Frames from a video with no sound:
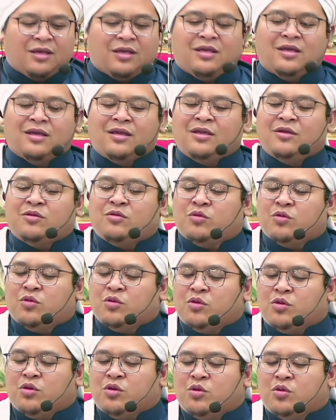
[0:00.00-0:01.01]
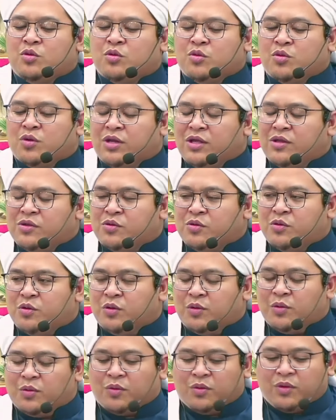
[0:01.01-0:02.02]
yaitu
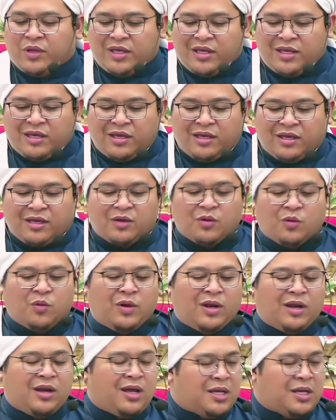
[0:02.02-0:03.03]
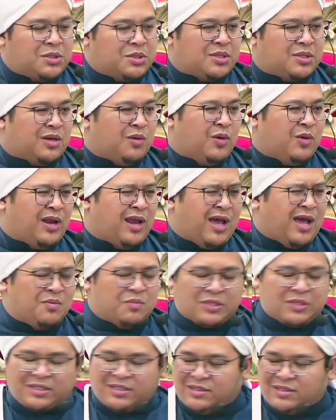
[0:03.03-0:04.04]
yurithuhudik dhiq wal hasra wal
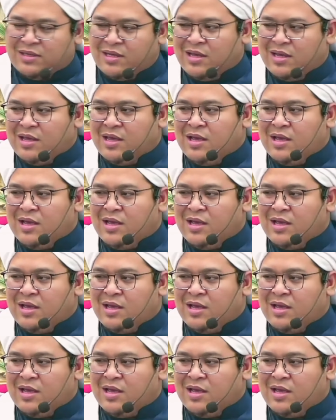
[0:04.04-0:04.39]
habs